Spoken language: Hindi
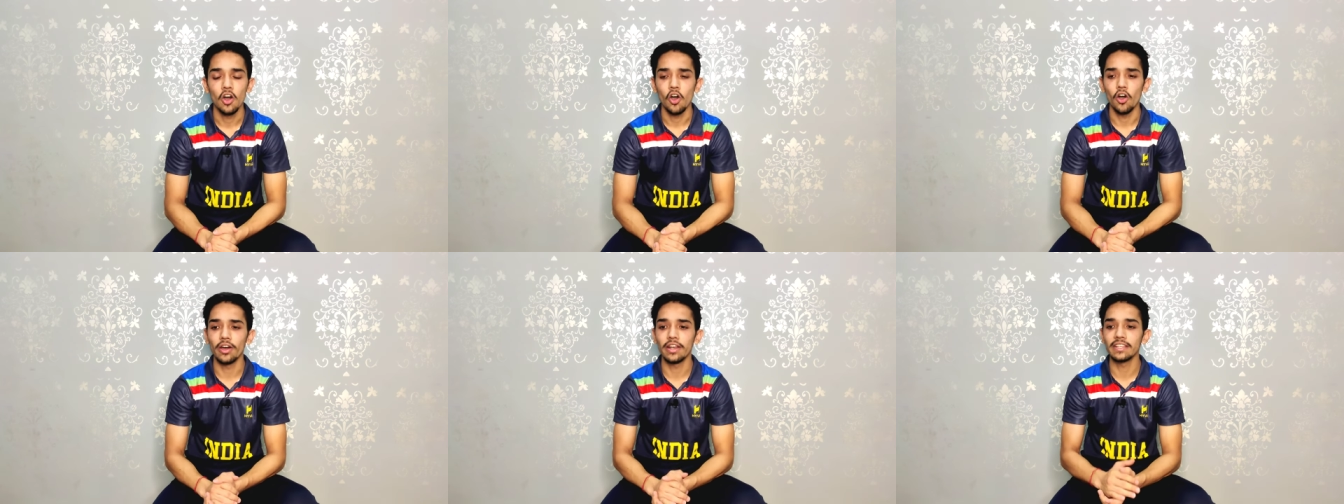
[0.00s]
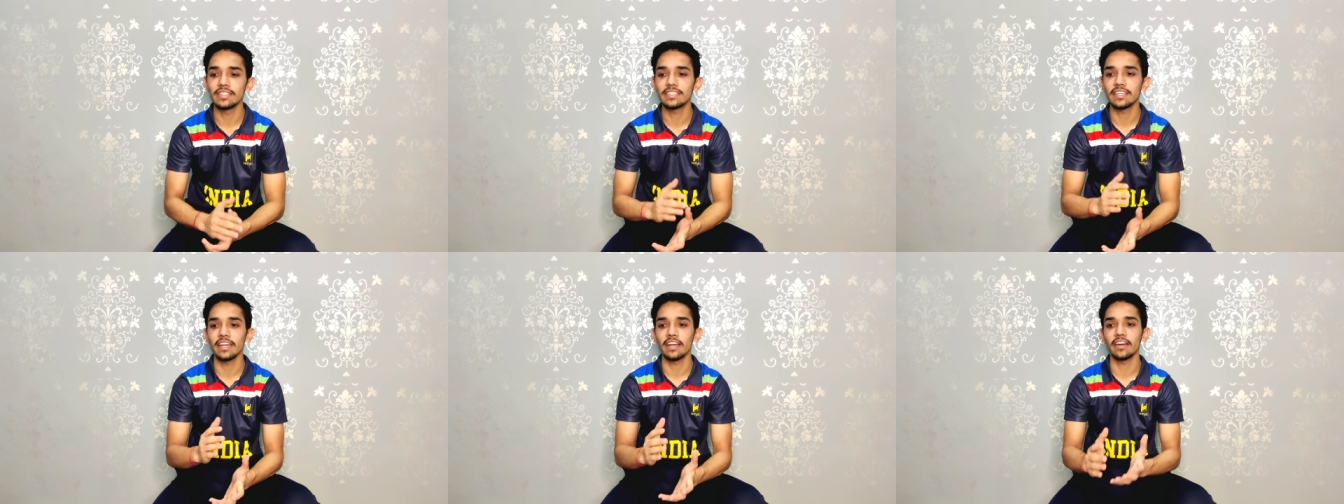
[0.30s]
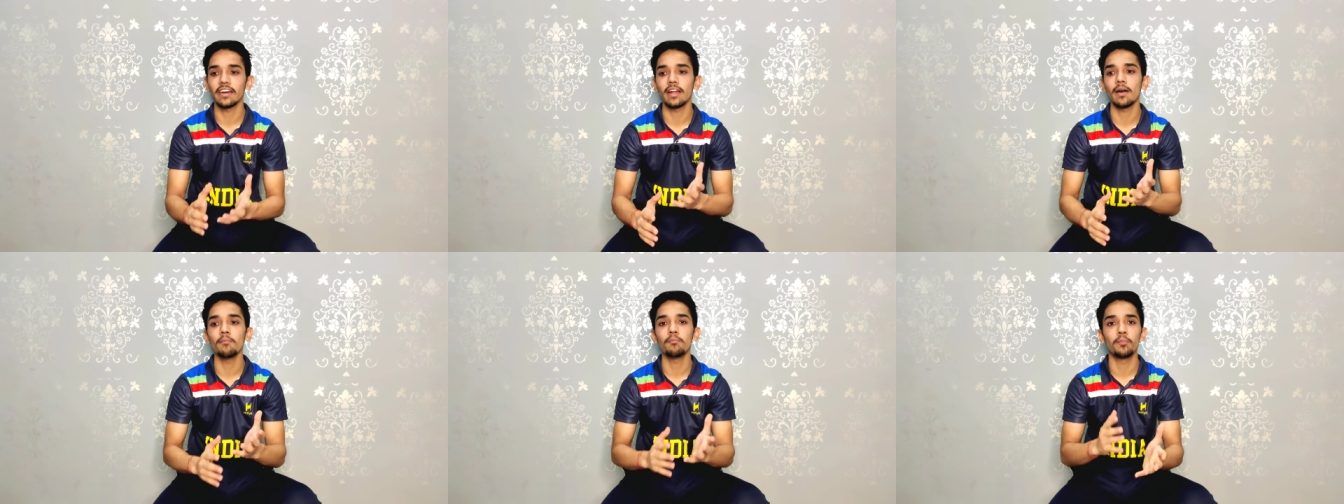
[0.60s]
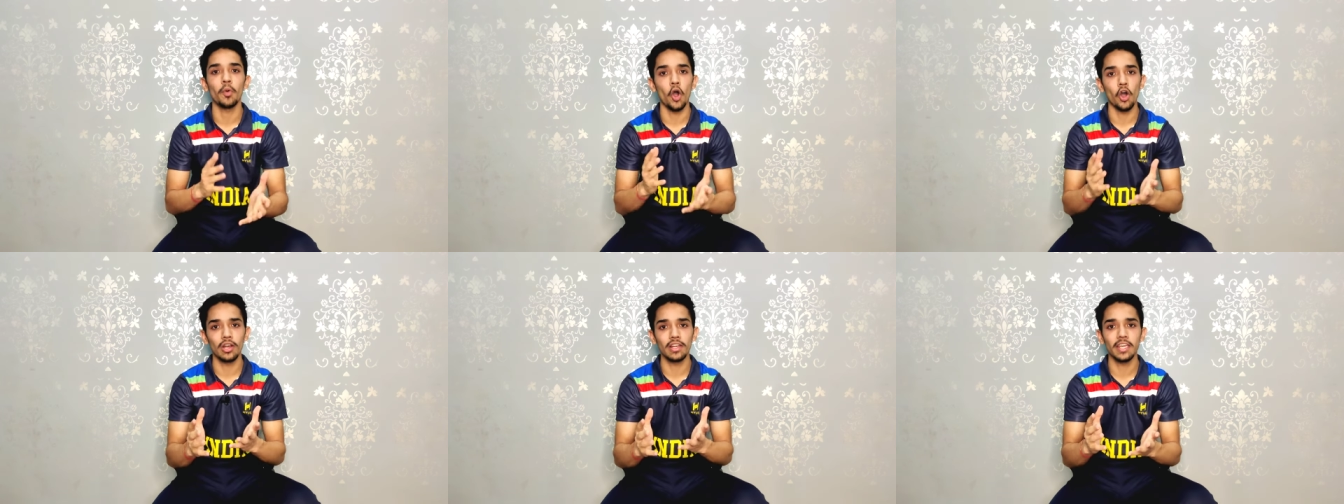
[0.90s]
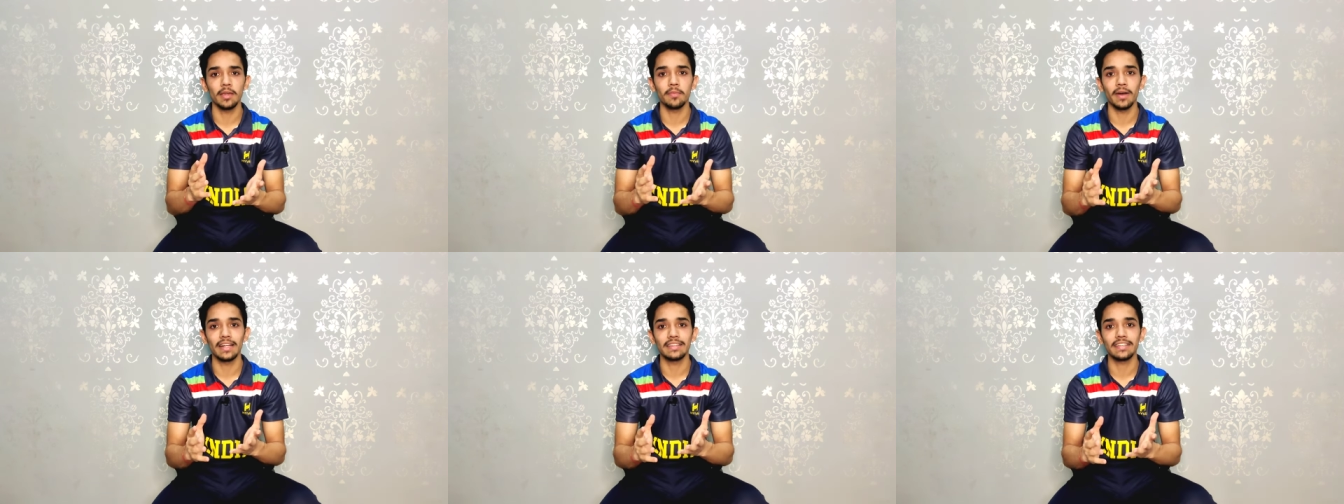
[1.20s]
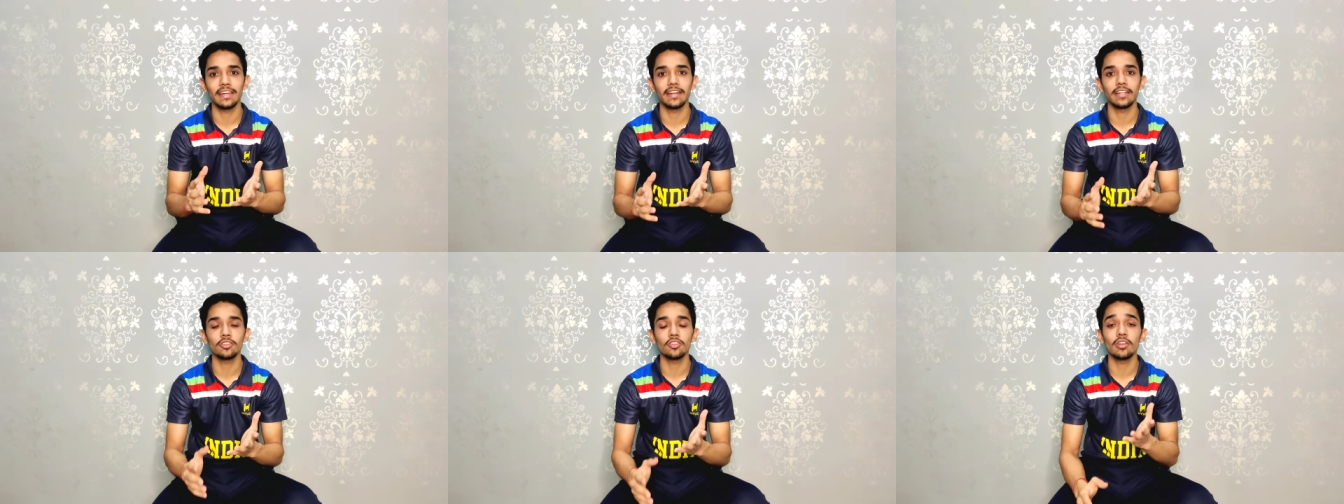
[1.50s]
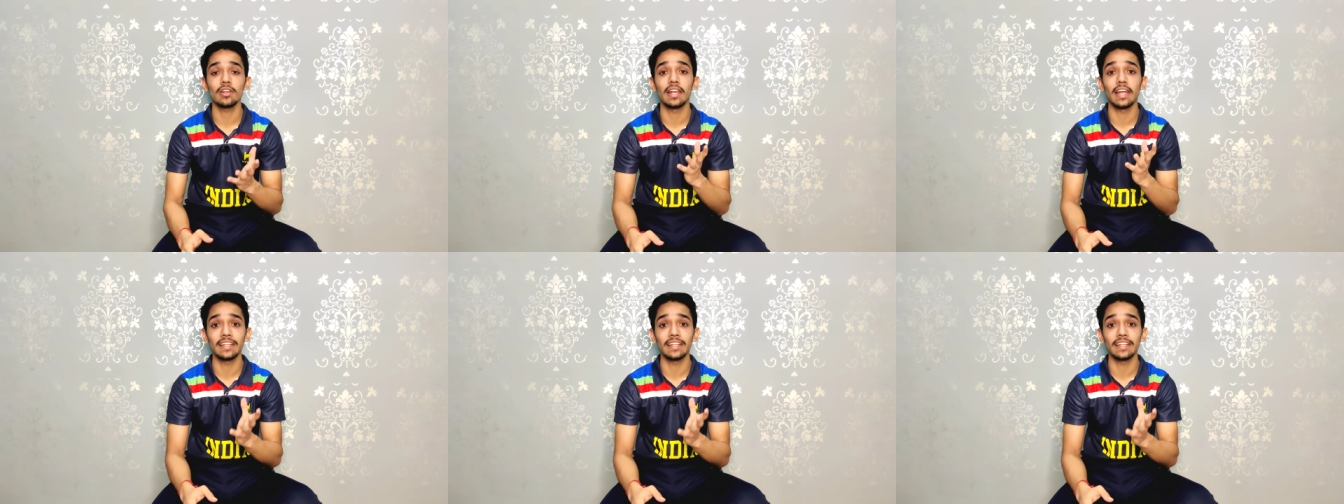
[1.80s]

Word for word: और इसकी अगर हम बॉल की बात करें तो